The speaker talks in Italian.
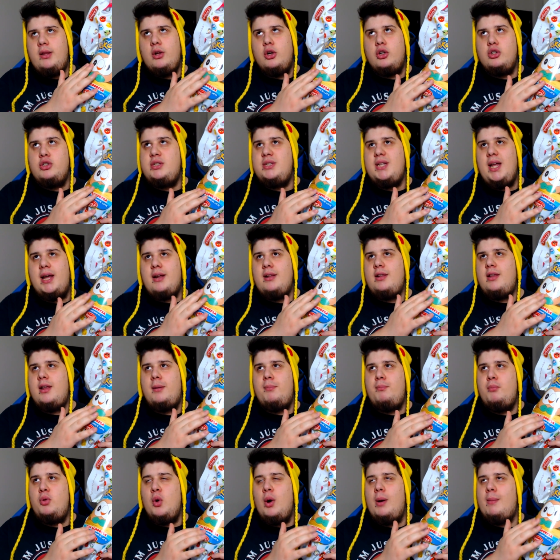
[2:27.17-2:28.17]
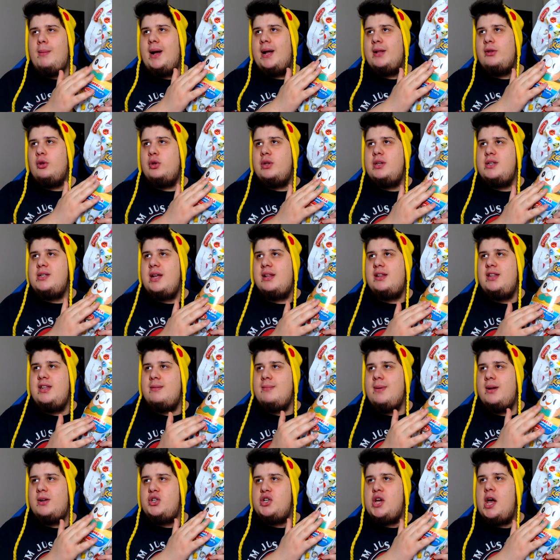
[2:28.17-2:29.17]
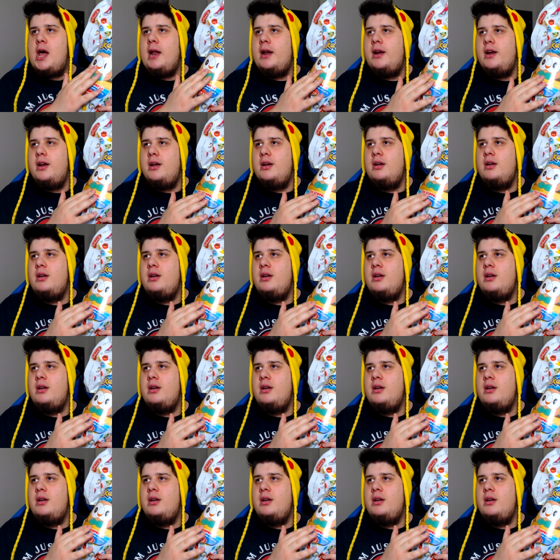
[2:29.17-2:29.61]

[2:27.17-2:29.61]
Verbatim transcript: lo starter più amato di settima gen.